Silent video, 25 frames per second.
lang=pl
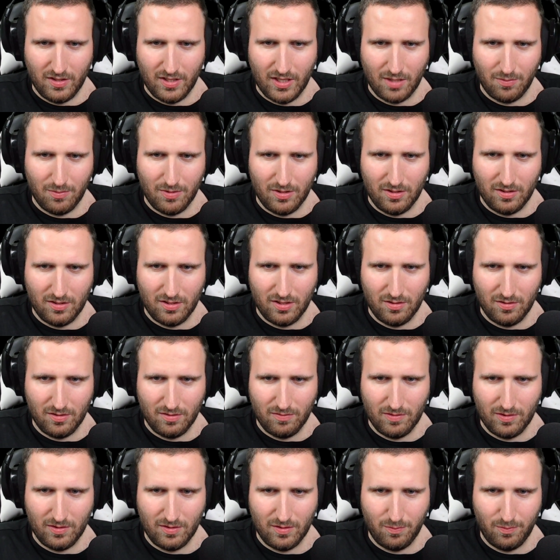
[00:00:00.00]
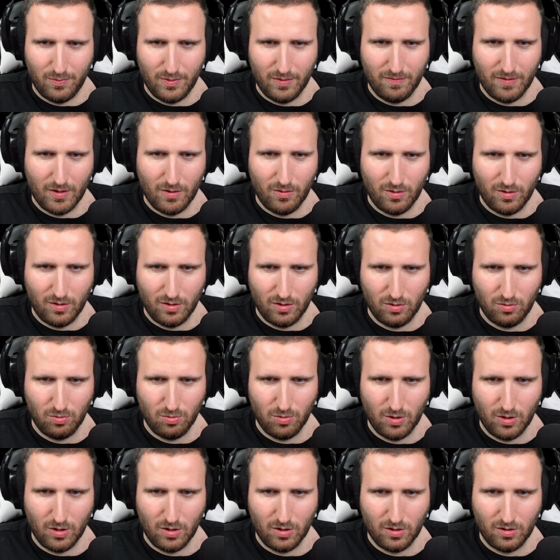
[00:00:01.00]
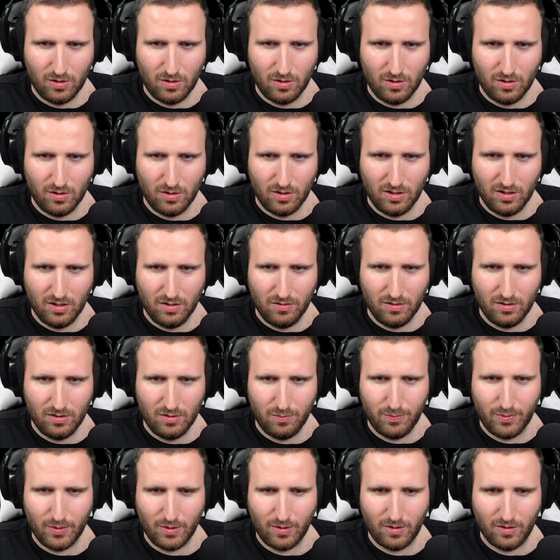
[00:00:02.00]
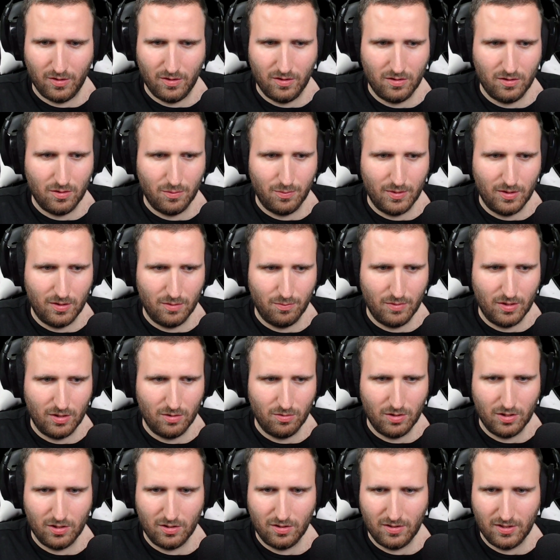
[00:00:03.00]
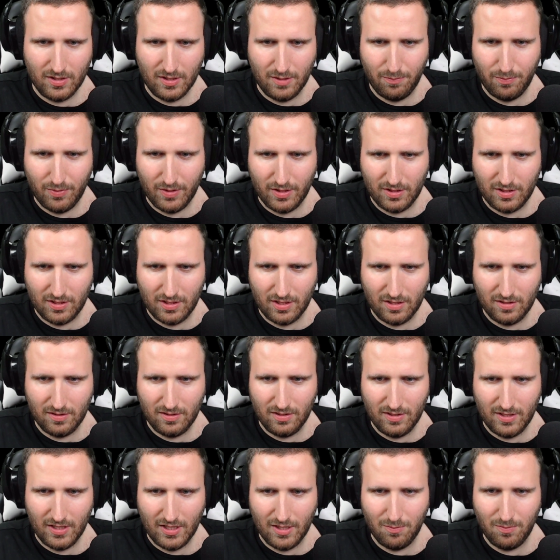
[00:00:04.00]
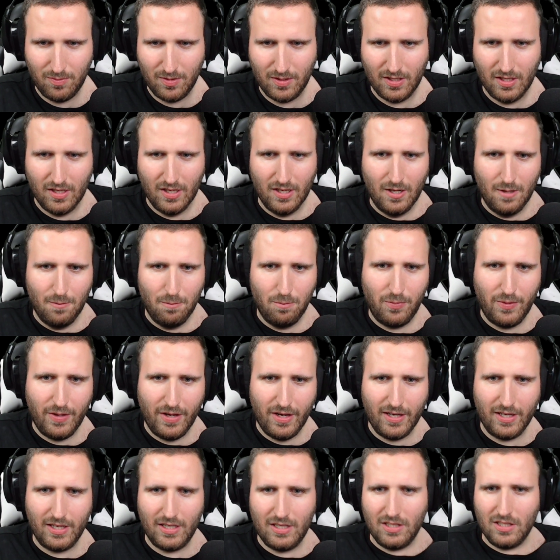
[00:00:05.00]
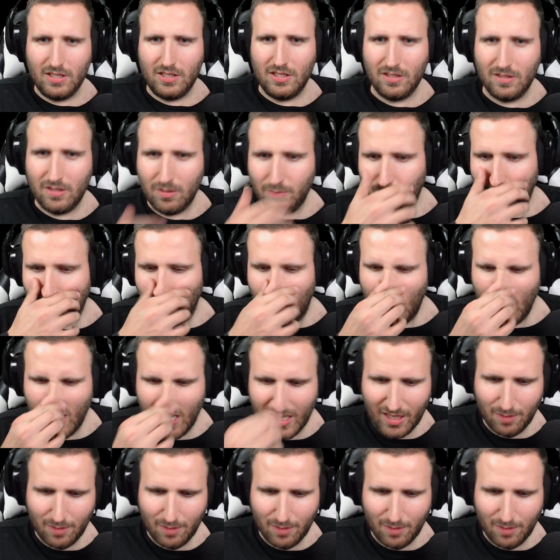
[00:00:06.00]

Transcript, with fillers: tak będę sobie wysypywał, o i złoto i spoko, no to będą, będą się sypać teraz itemy, pięknie się sypią, aha, ja